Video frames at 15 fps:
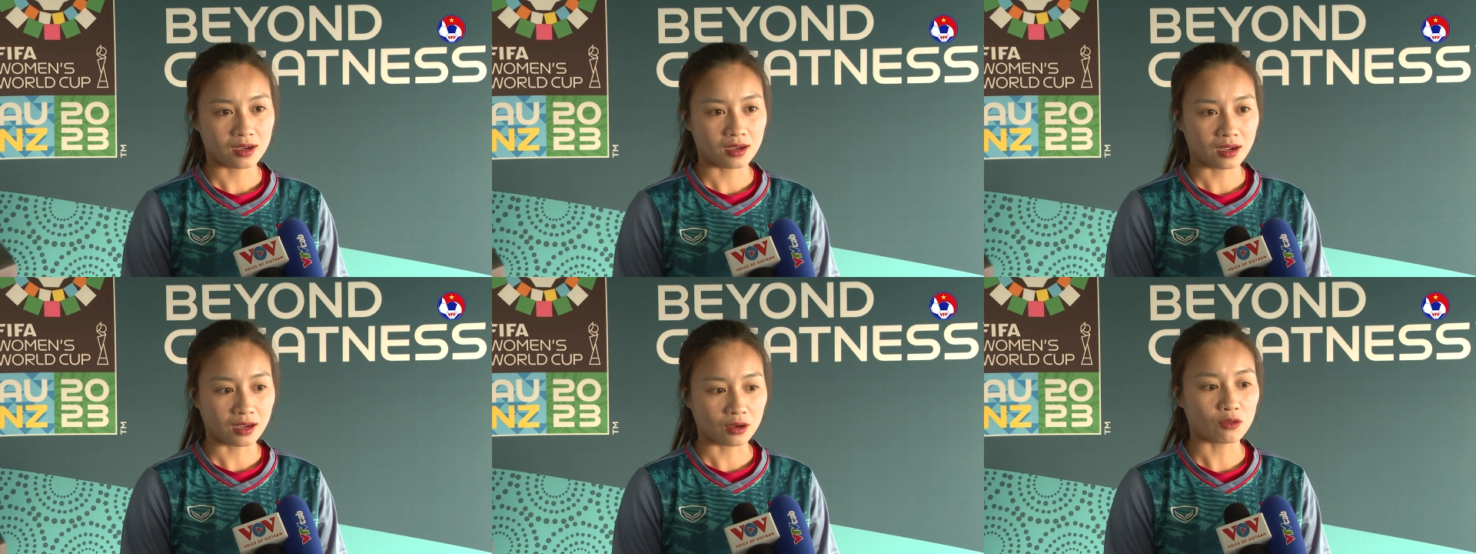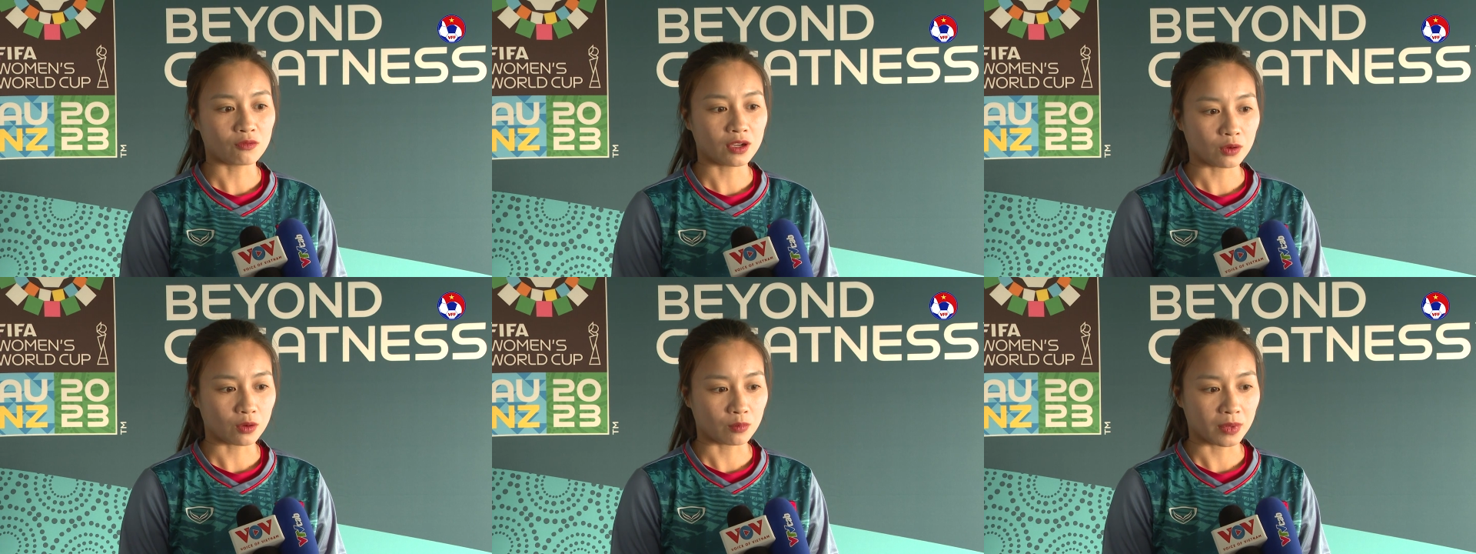hàng hậu
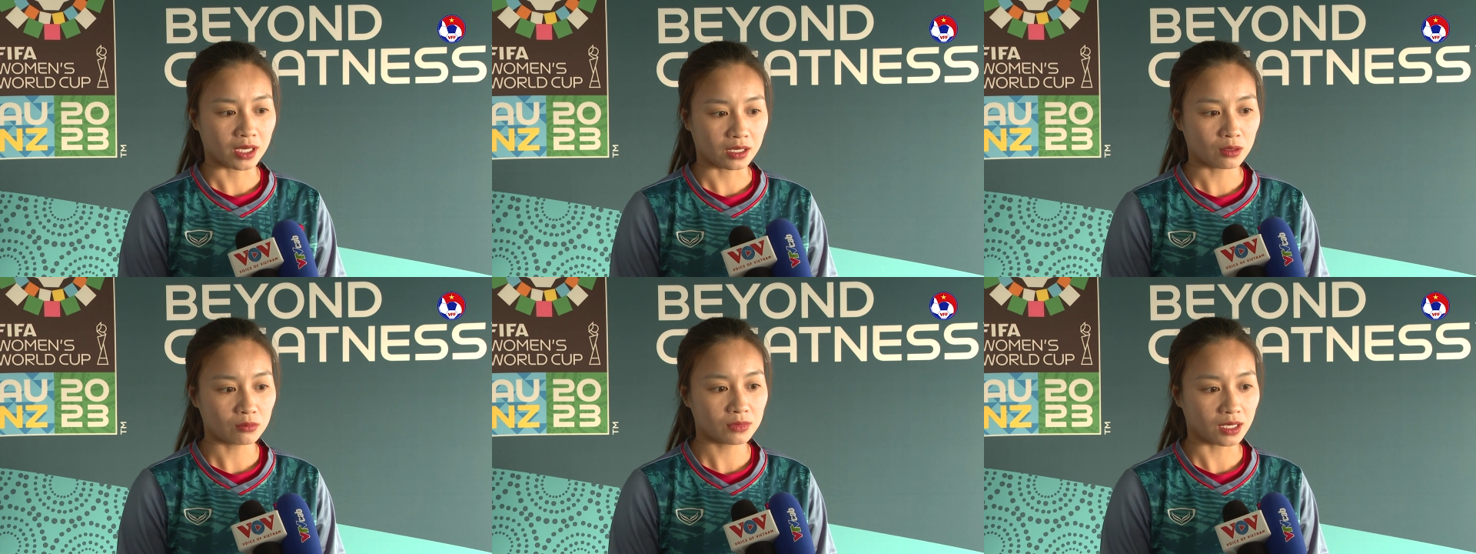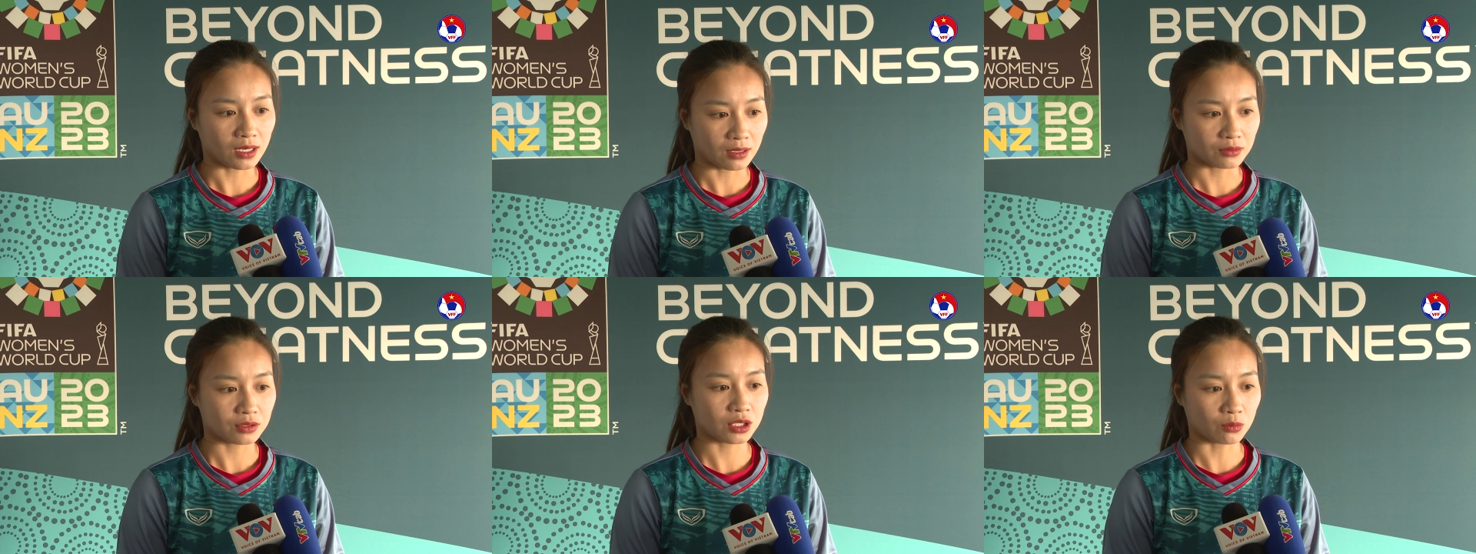vệ của mình không thể
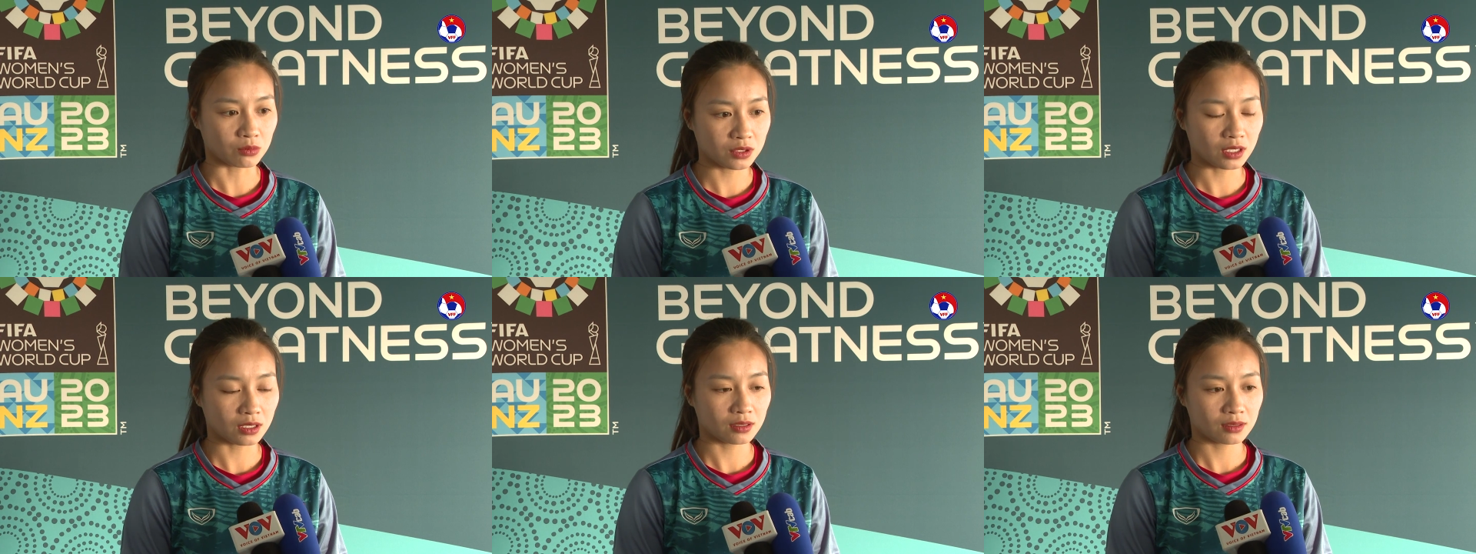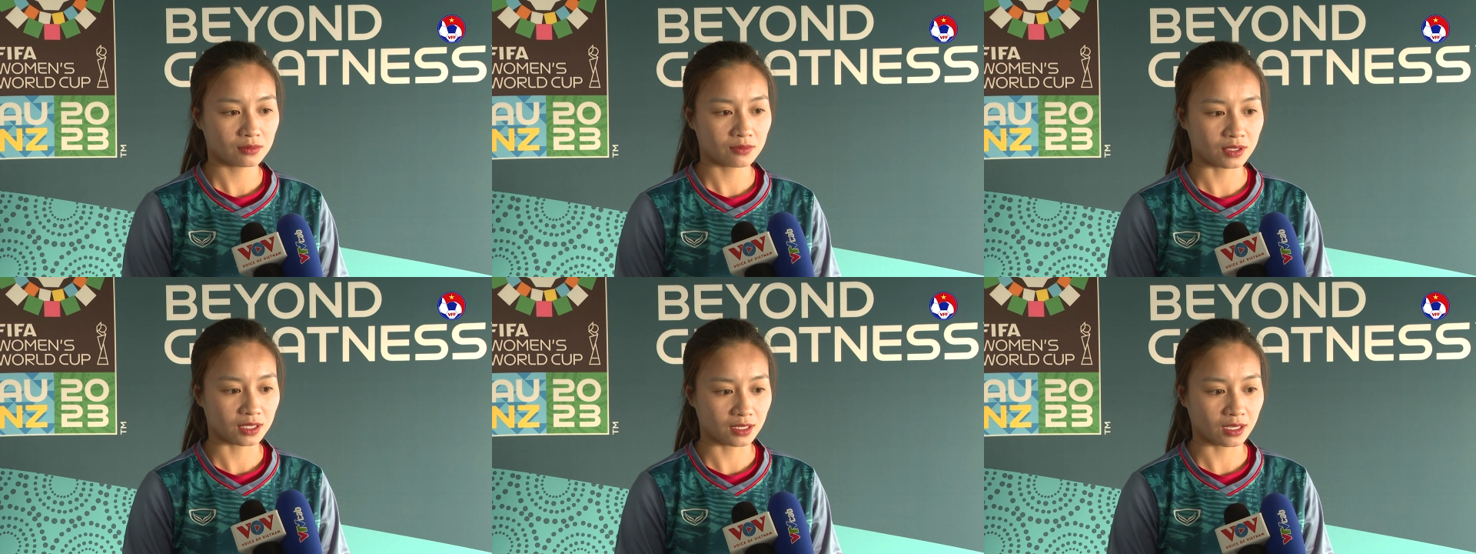nào chống được,
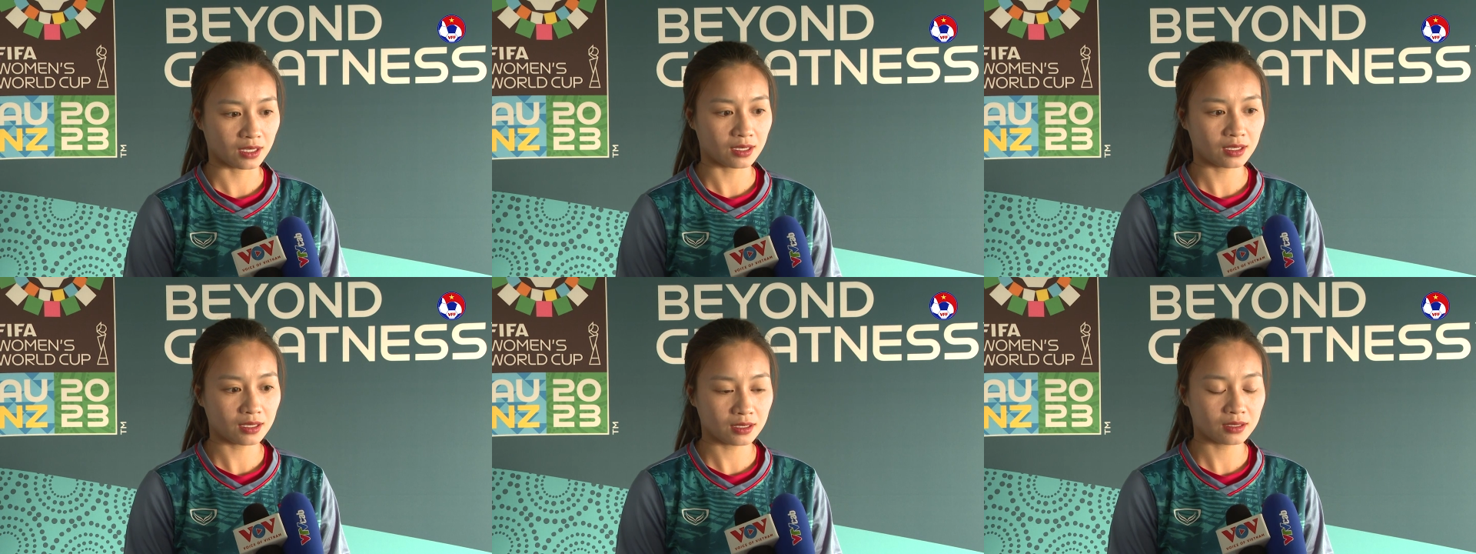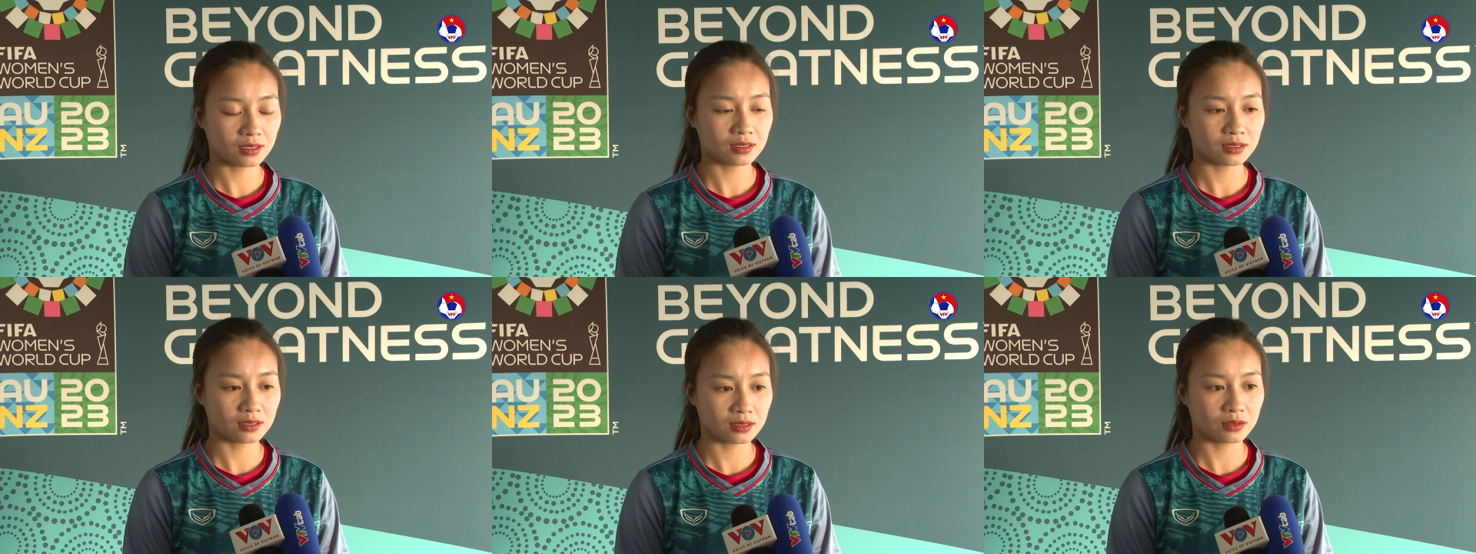vì thế
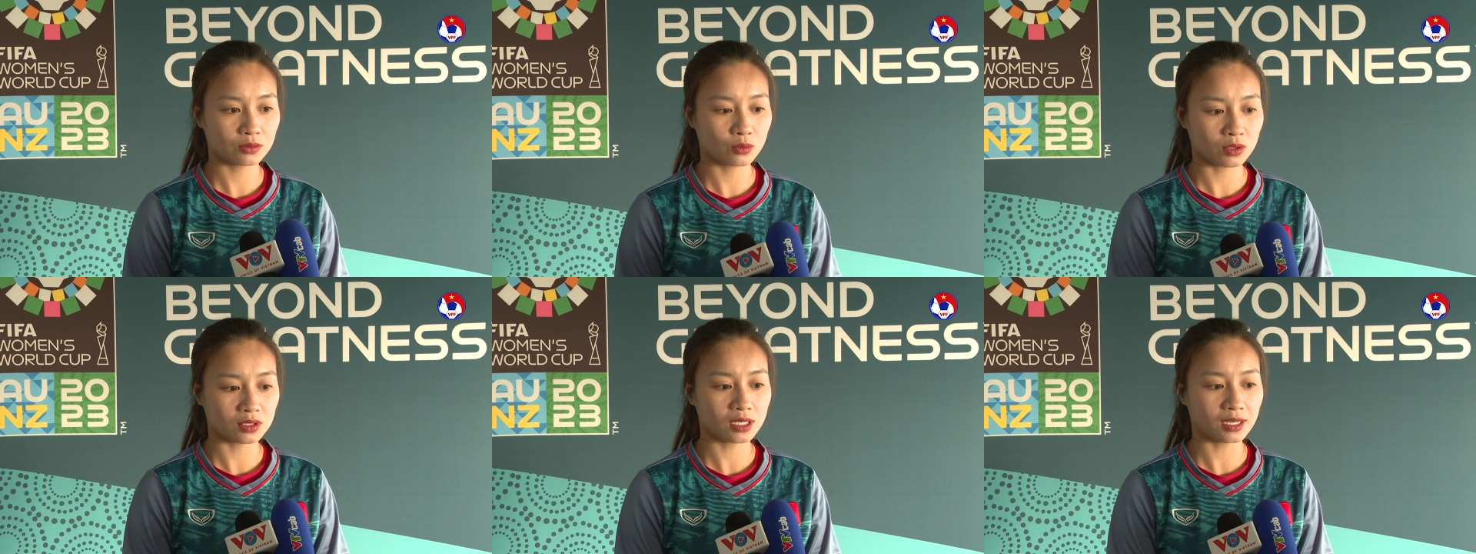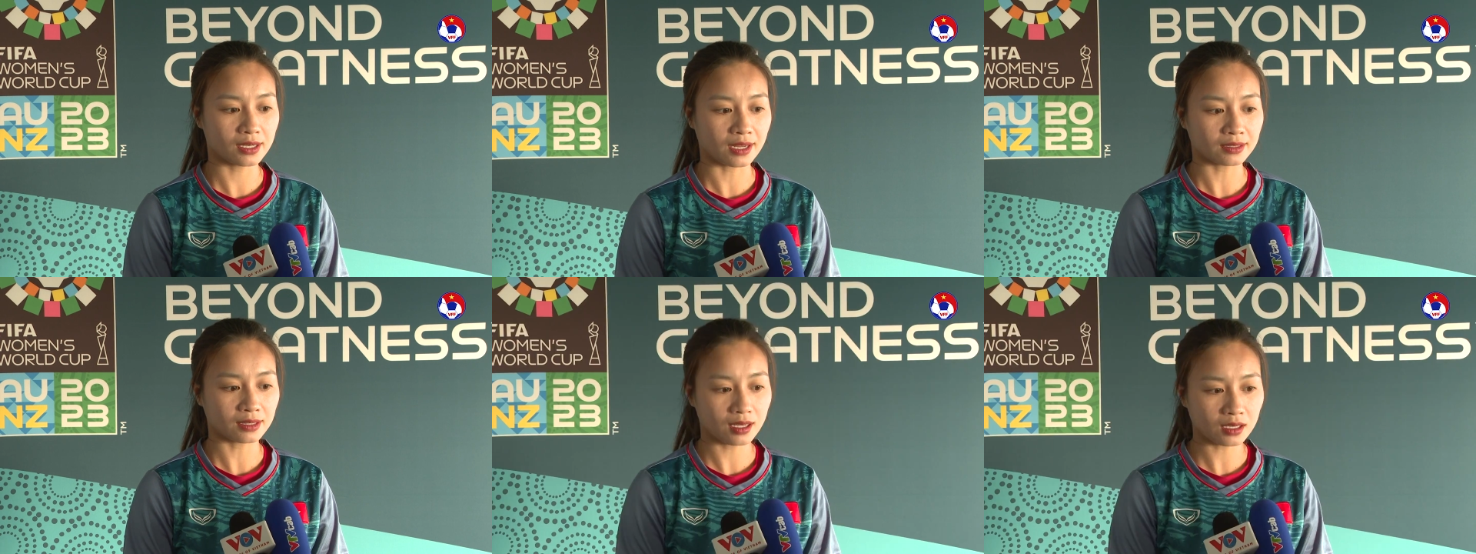thua rất là
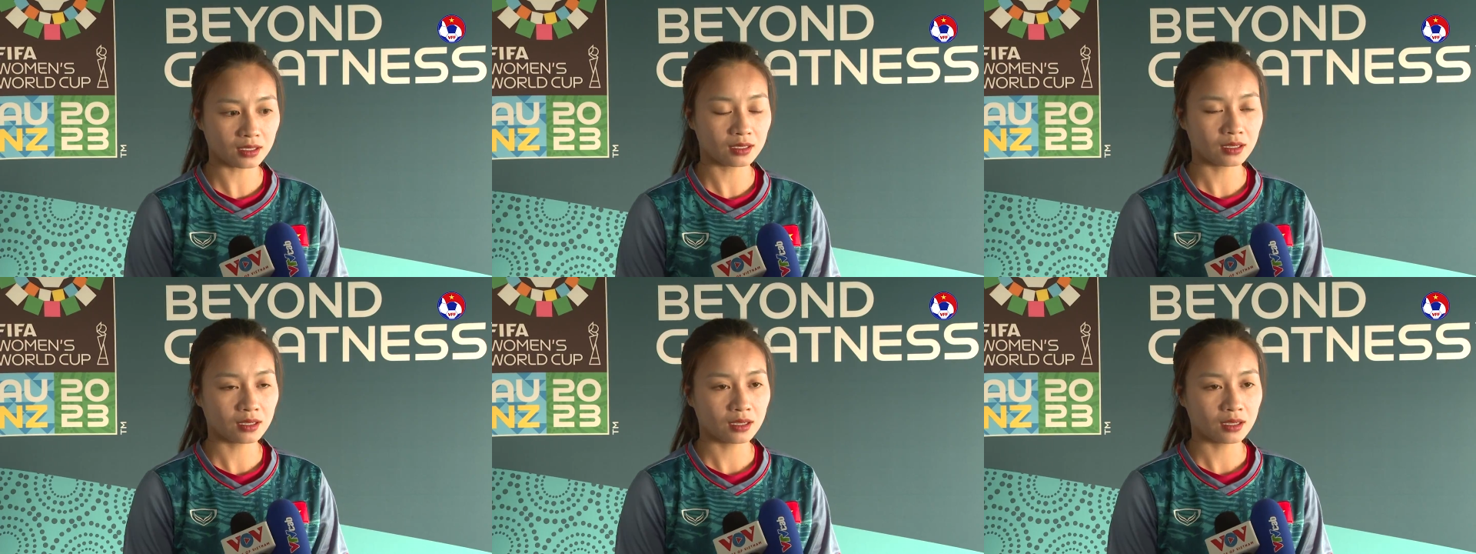đáng tiếc.